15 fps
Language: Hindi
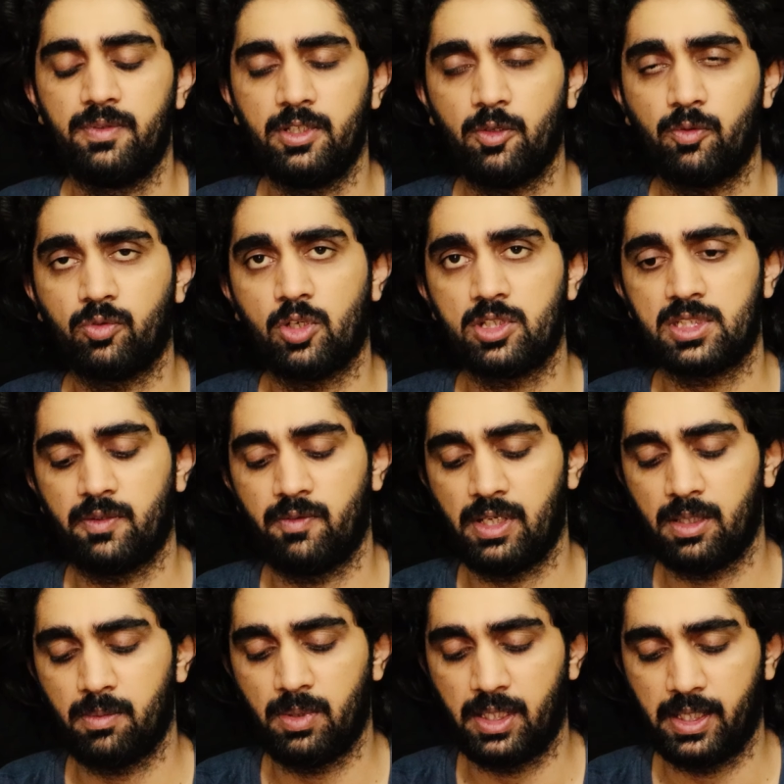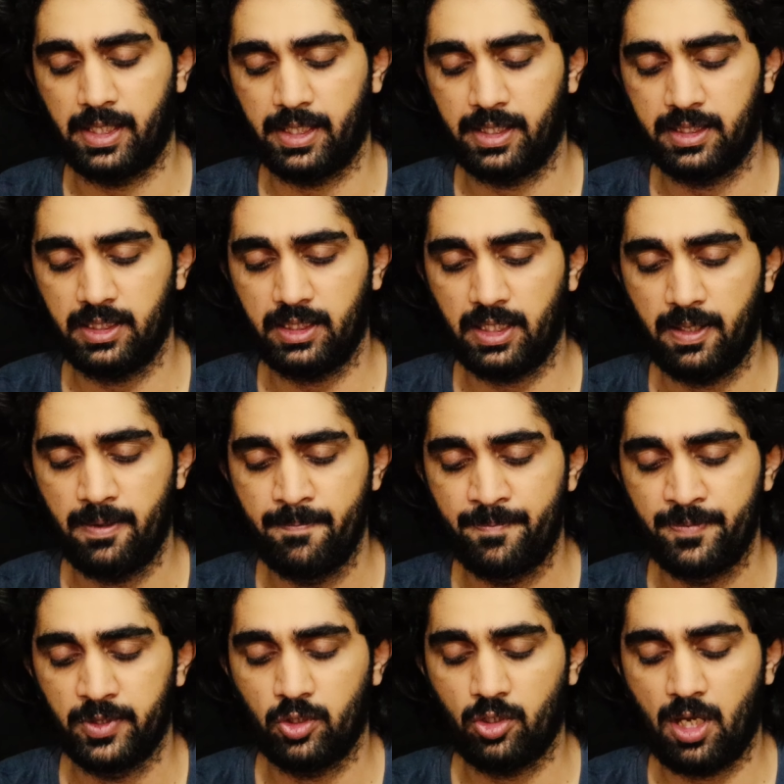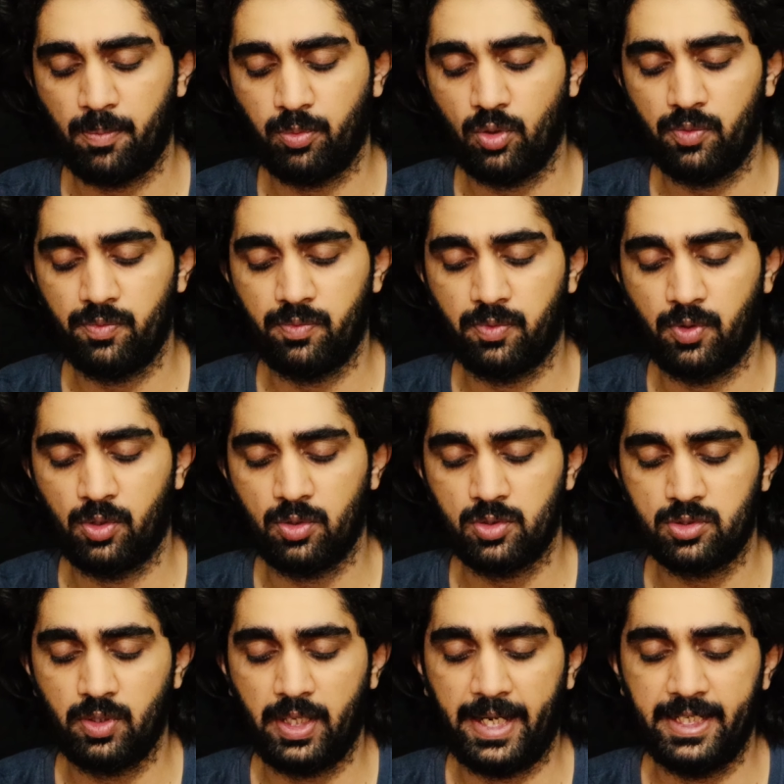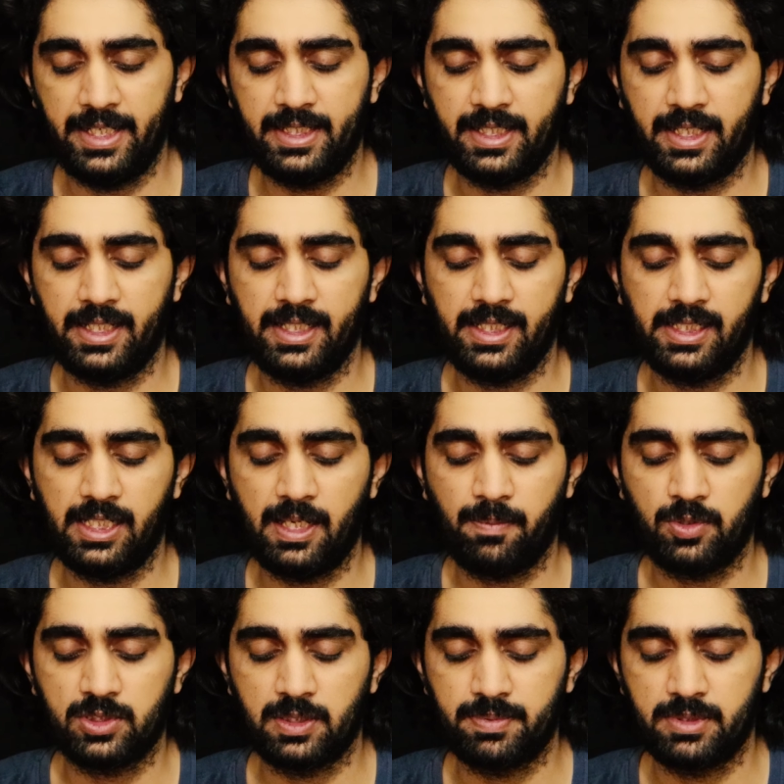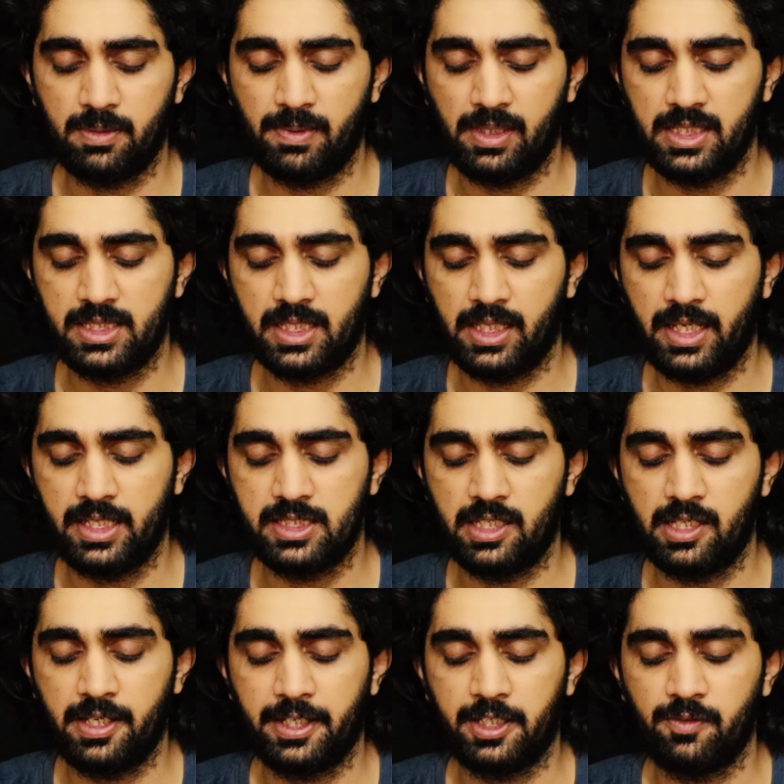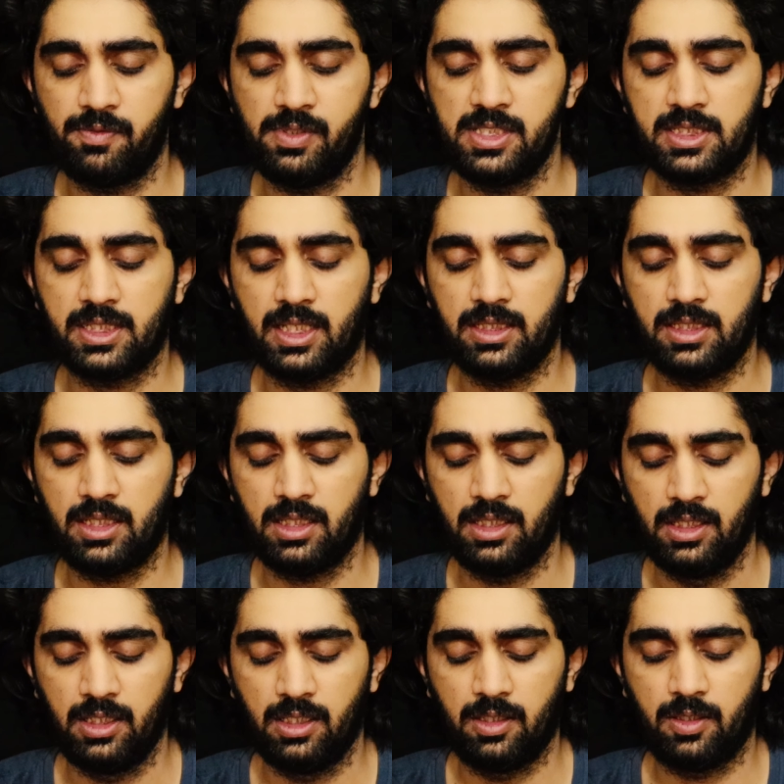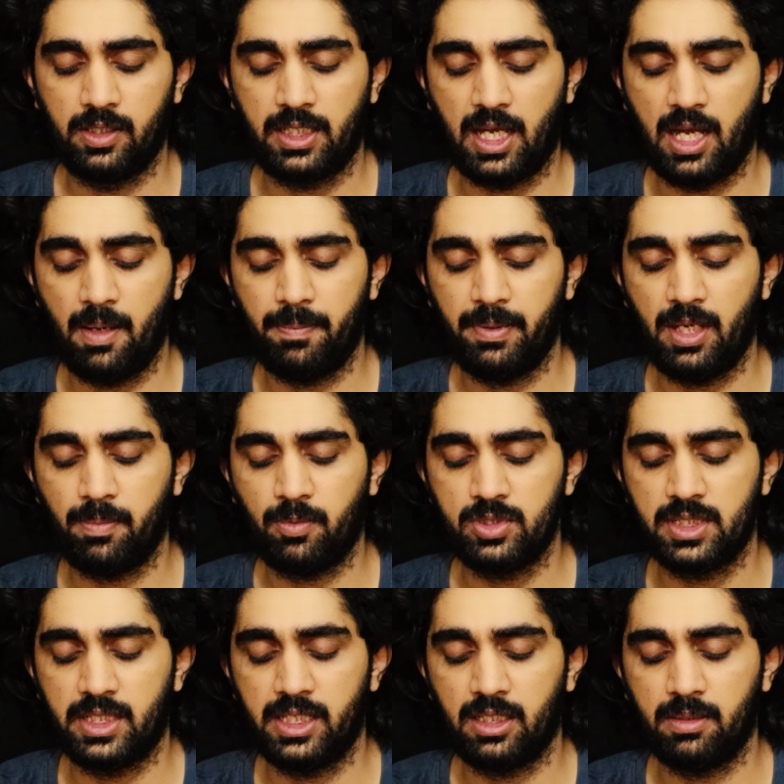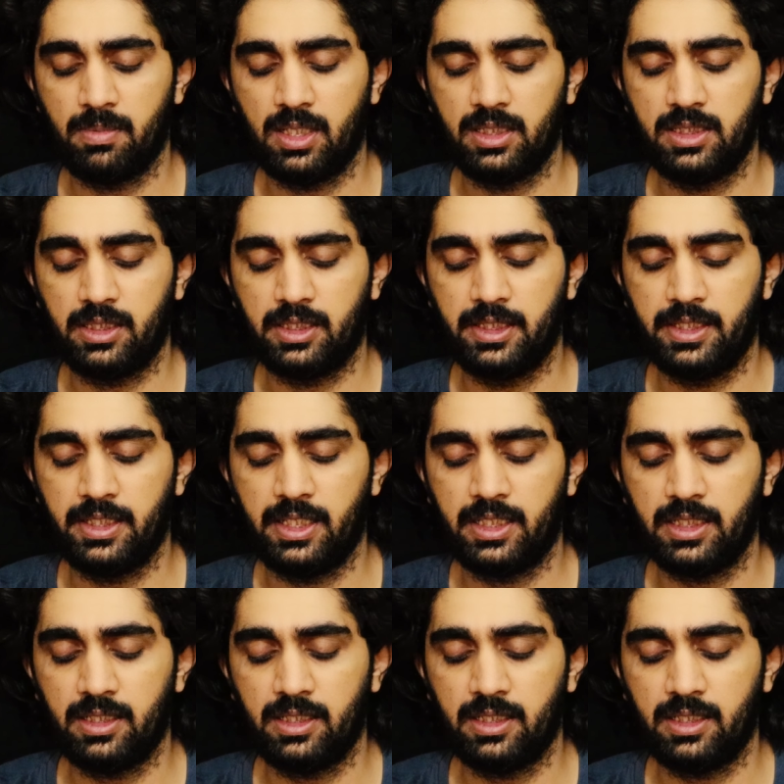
ऑफ कॉस्ट अवेलेबल है ठीक है तो आपको फोटोज को एडिट करने के लिए आपको सबसे पहले जाना है जनरेटिव फील्ड के अंदर और यहाँ पे आपको जाने के बाद क्रिएट